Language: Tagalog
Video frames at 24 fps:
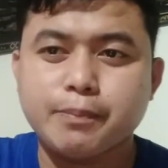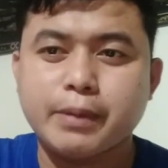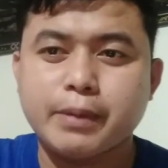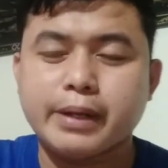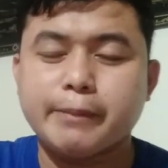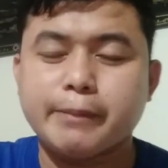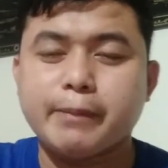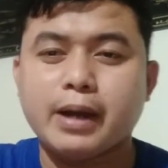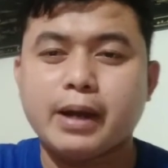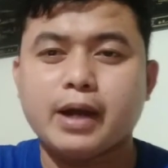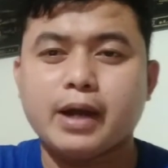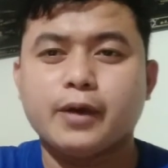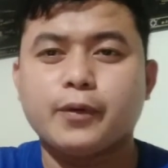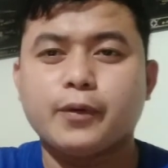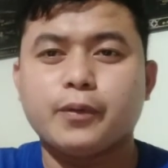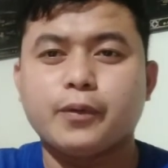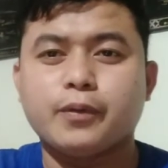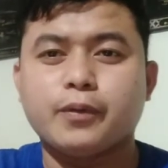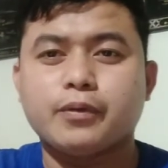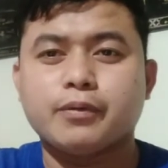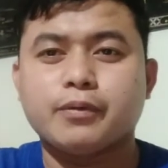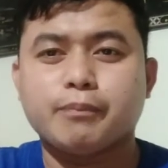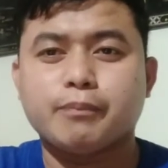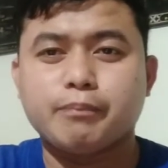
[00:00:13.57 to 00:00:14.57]

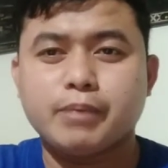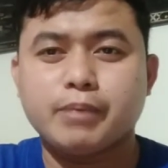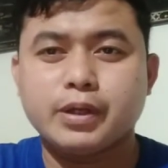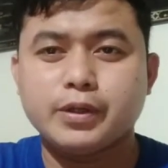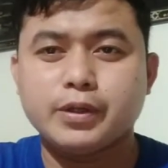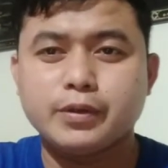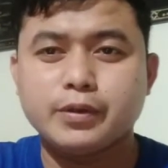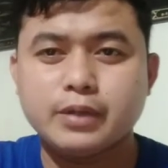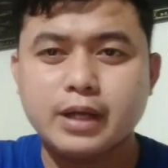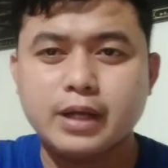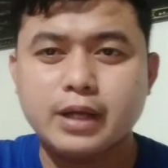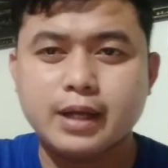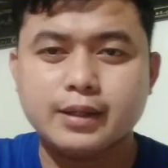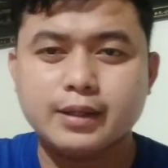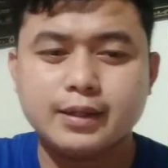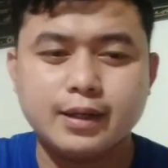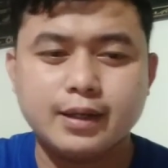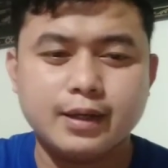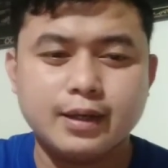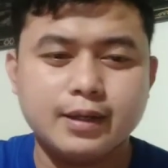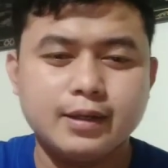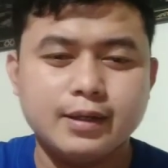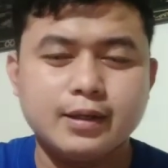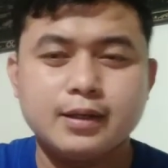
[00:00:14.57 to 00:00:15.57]
panibagong video
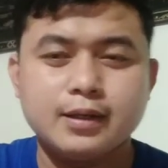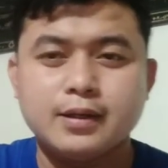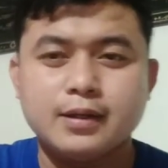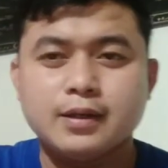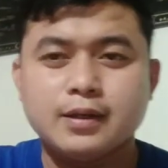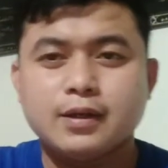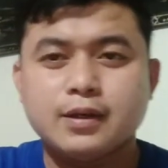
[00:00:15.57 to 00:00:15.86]
natin.